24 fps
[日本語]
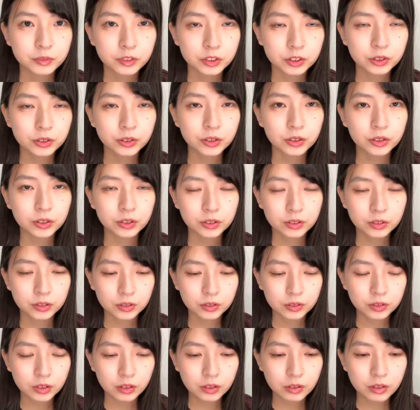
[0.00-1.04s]
そう
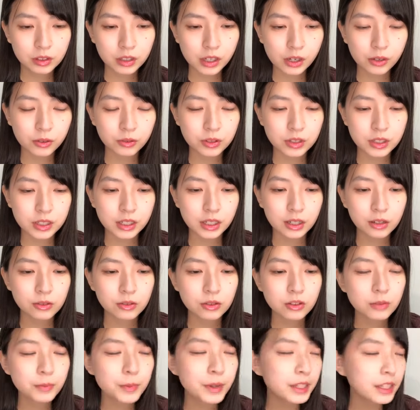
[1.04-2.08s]
結構時間
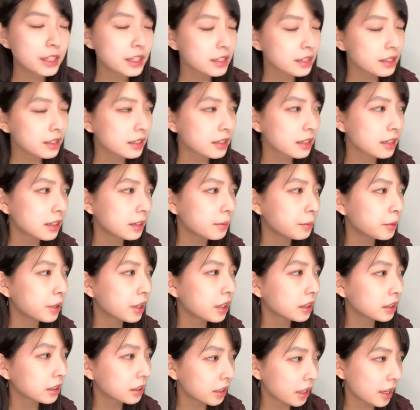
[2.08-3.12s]
遅めにさせても
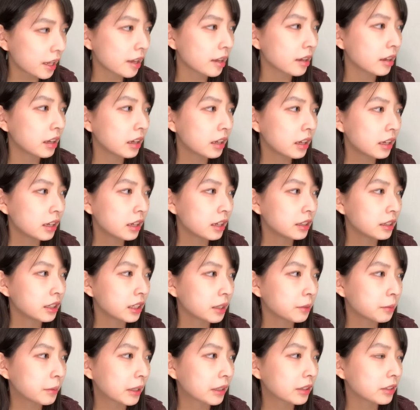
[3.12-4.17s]
らって
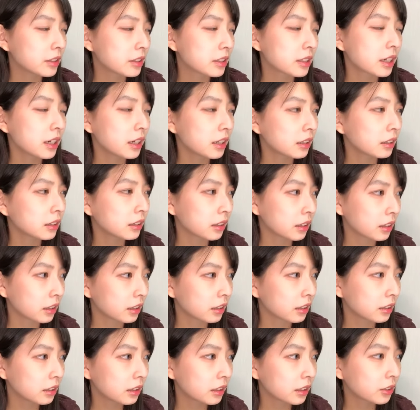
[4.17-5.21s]
で、まあ、9時半か
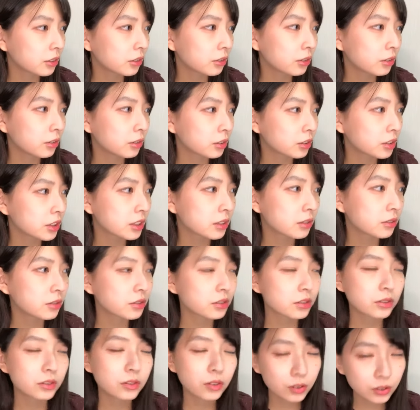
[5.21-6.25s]
らで今日9時
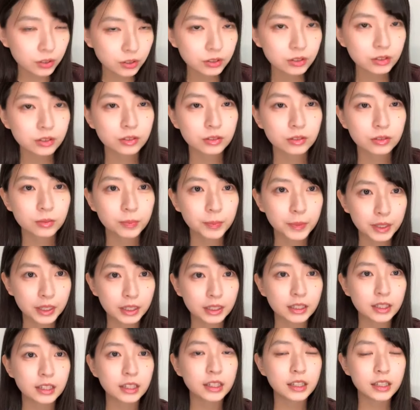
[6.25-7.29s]
55分ま
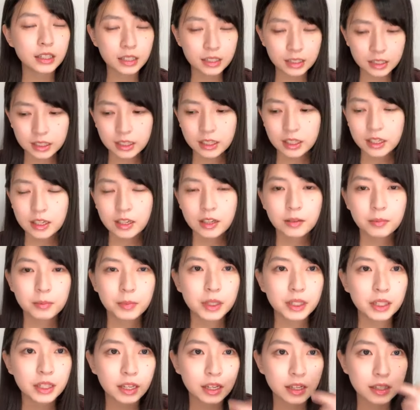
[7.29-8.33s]
でギリギリ
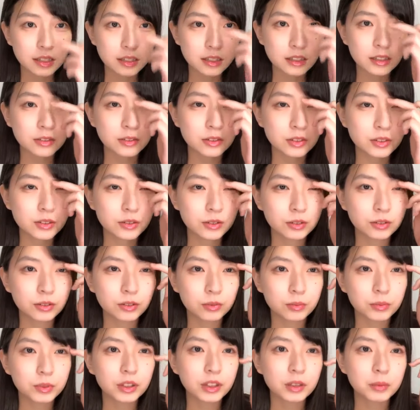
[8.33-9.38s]
まで配信をしよう
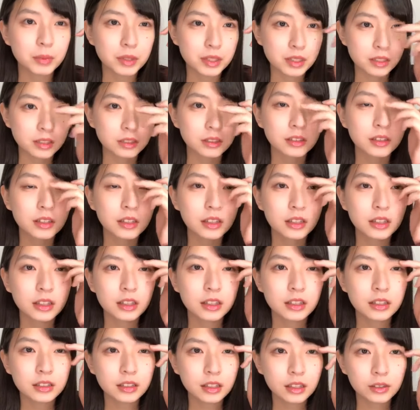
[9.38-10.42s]
と思ってます
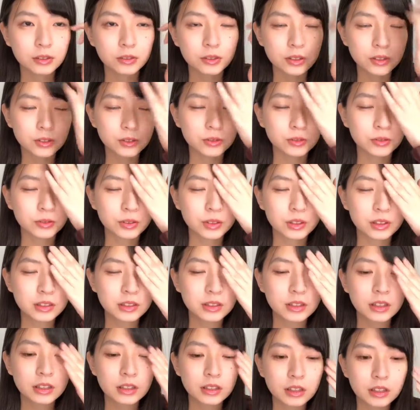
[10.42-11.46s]
なのでちょっと
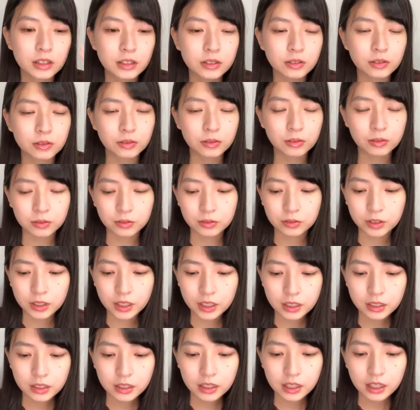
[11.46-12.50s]
SNS の方を
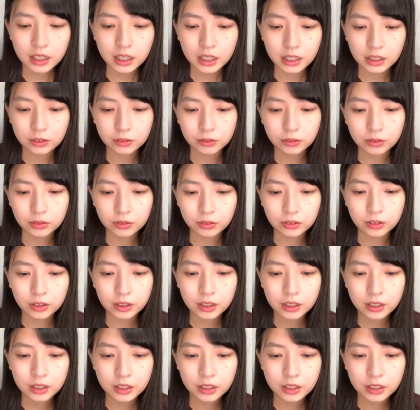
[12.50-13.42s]
ねあの